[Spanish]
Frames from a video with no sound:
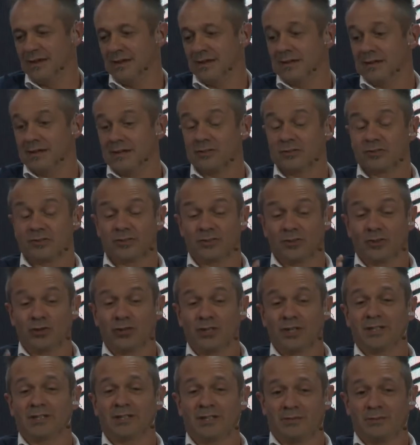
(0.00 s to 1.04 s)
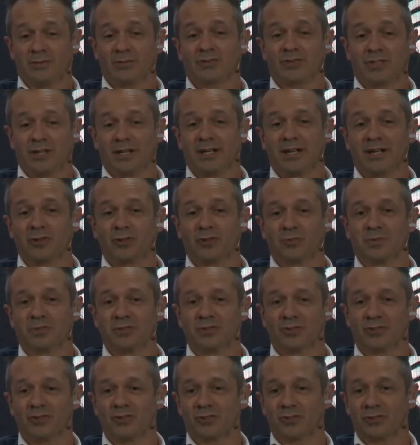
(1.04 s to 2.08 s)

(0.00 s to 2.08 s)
Entonces hoy estamos en el comienzo de lo que